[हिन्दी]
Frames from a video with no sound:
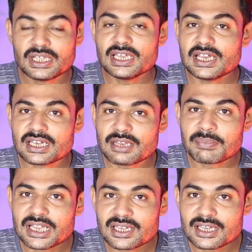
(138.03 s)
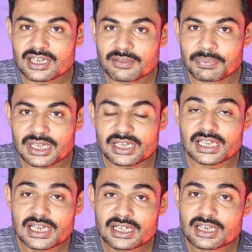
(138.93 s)
इलेक्ट्रिक मैग्नेटिक फील्ड
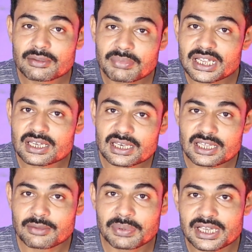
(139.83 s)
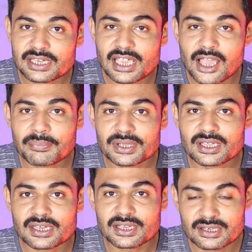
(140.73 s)
इलेक्ट्रिक मैग्नेटिक फील्ड यहाँ पे
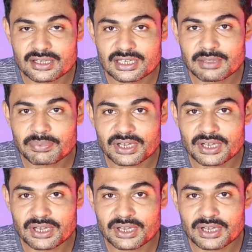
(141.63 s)
क्रिएट करनी